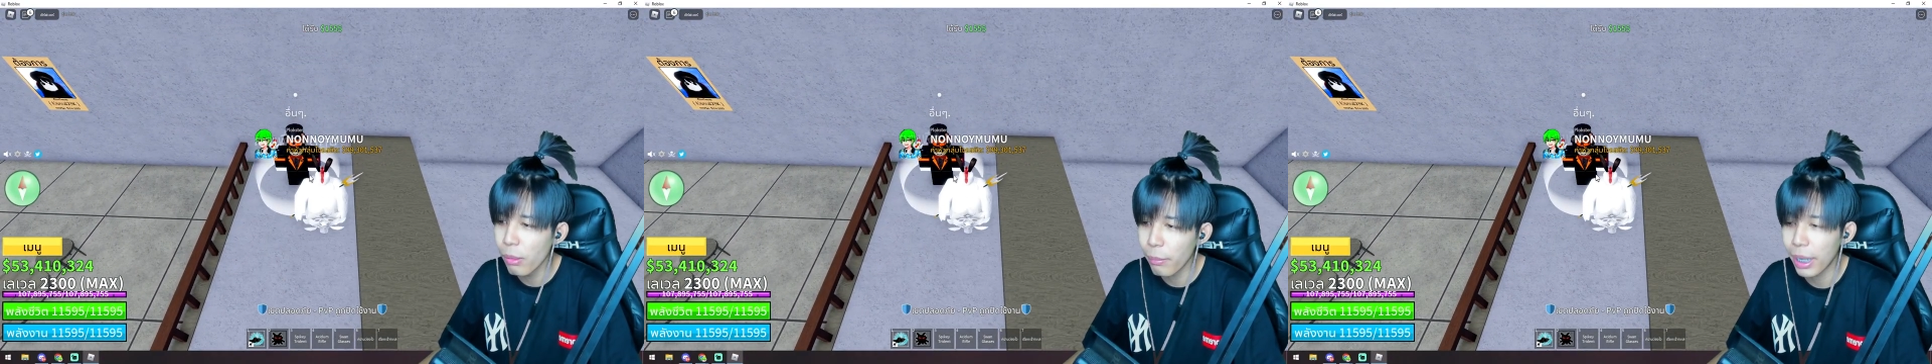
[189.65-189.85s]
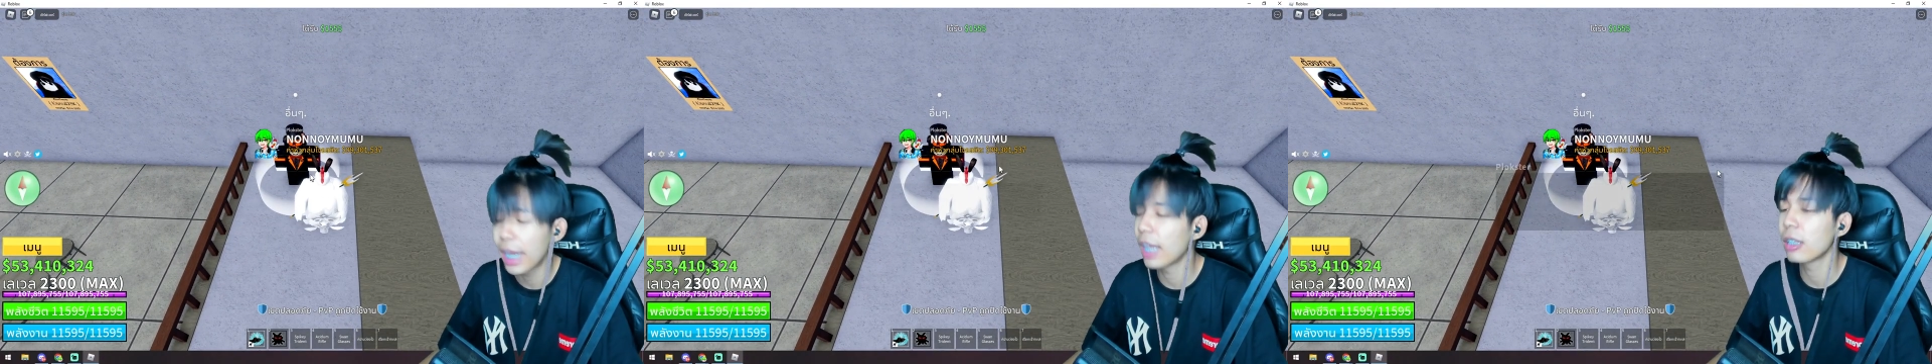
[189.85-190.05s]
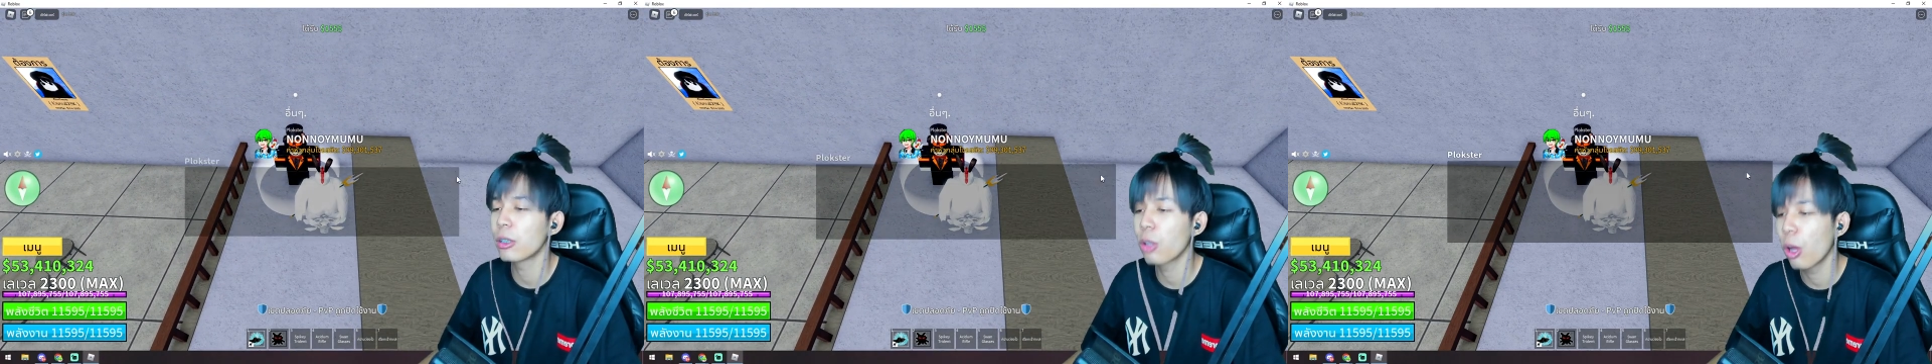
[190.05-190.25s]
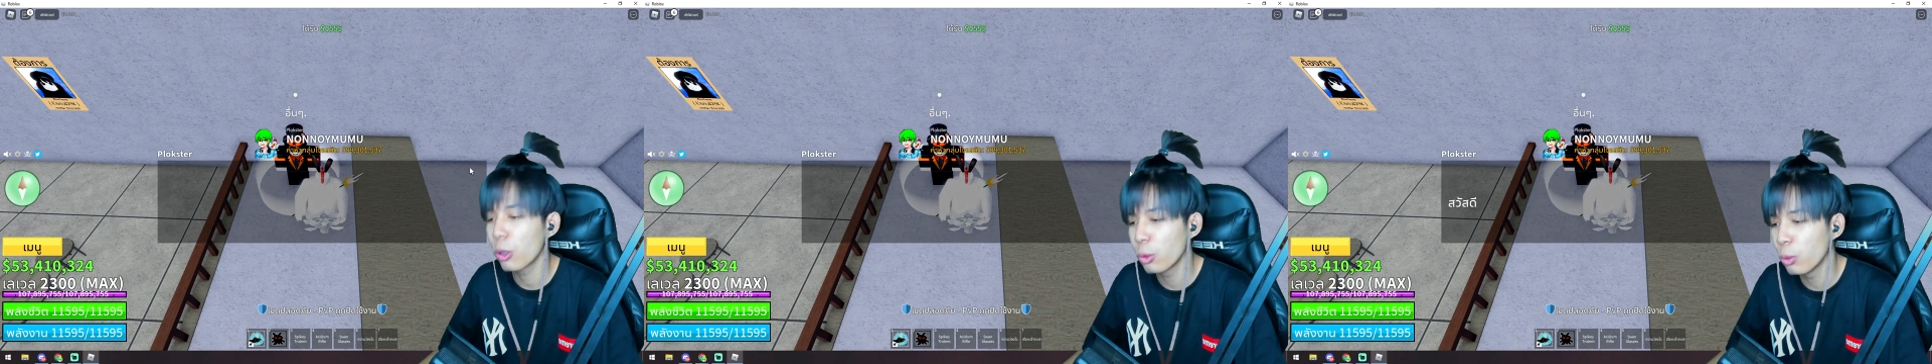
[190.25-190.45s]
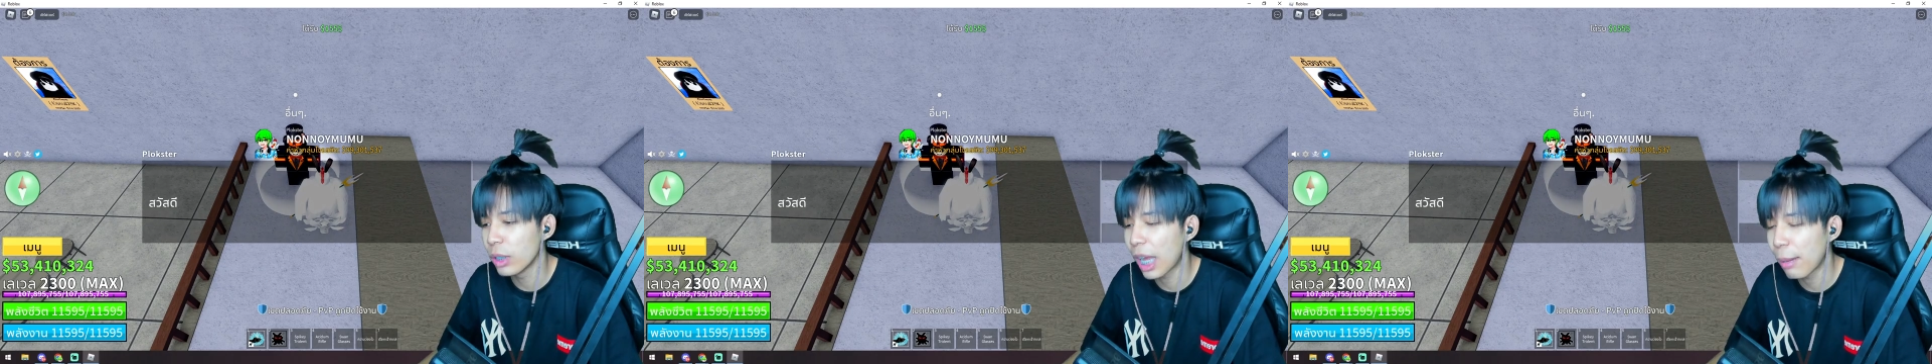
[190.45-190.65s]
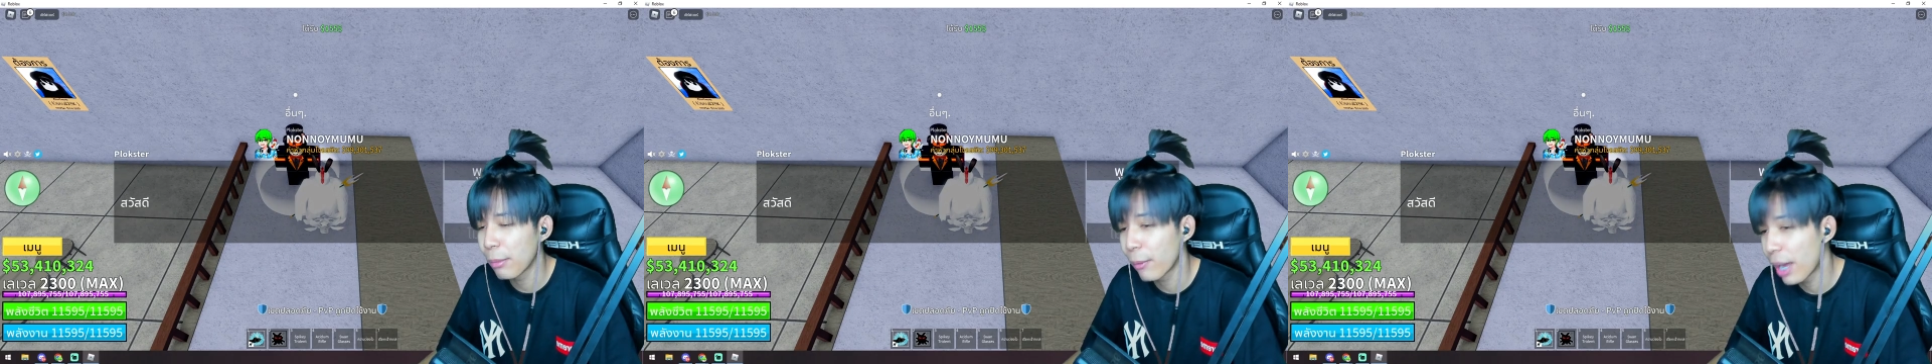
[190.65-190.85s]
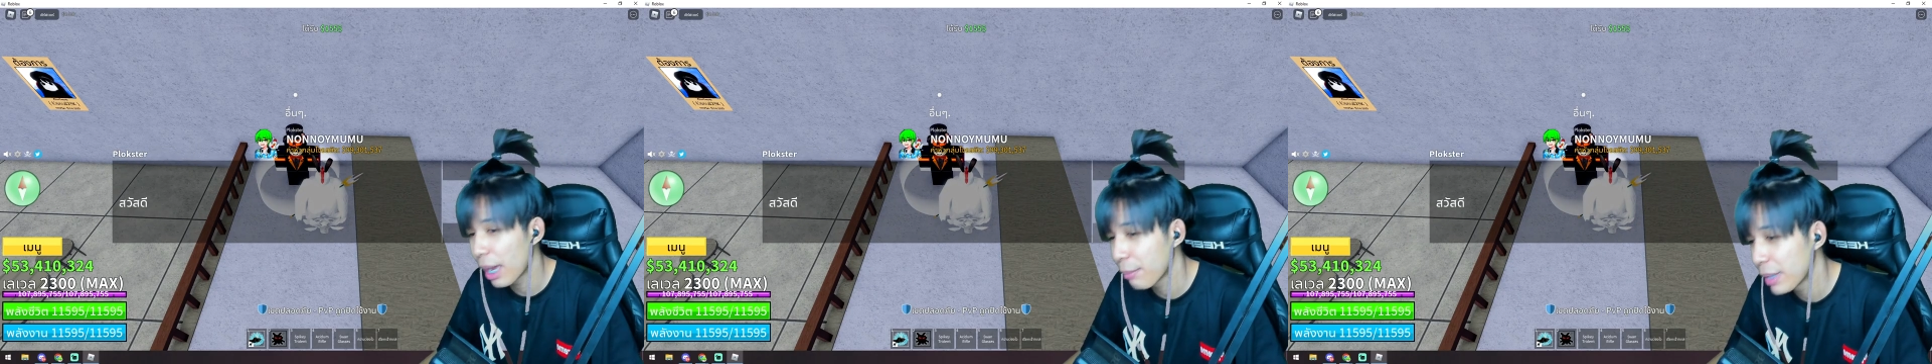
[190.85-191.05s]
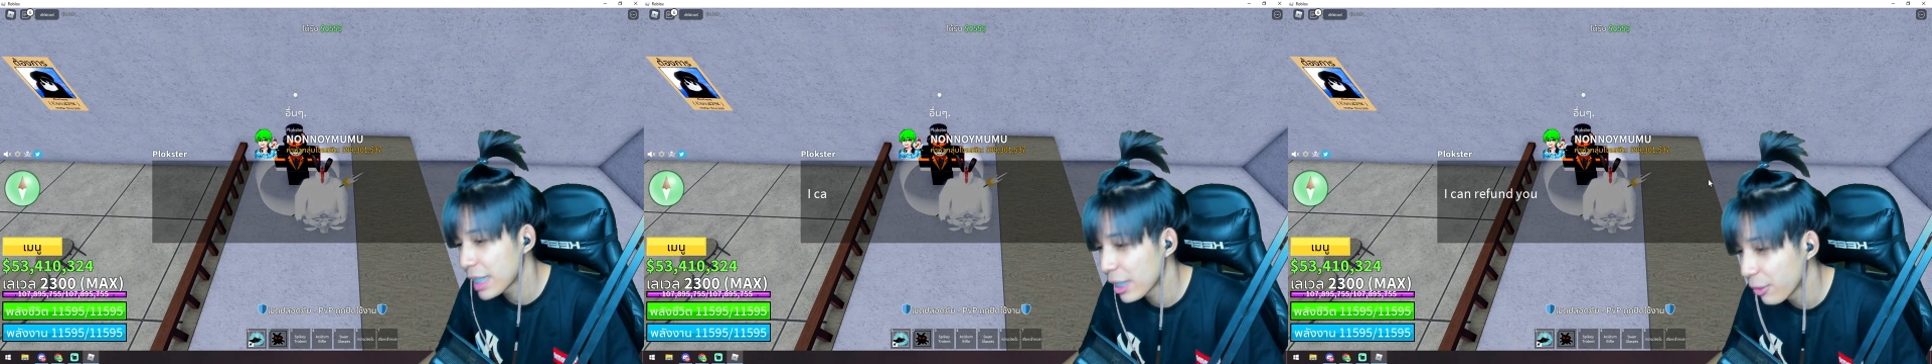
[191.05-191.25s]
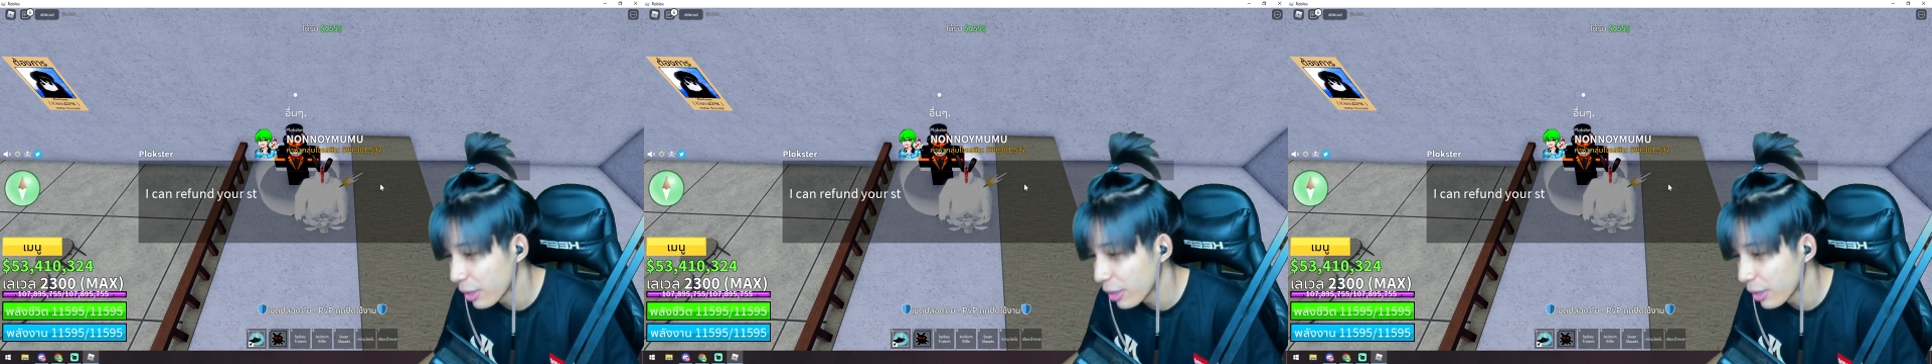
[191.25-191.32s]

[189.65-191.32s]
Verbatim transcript: ใหม่ๆให้น้องๆดูนะครับ ไม่ว่าพี่จะโดน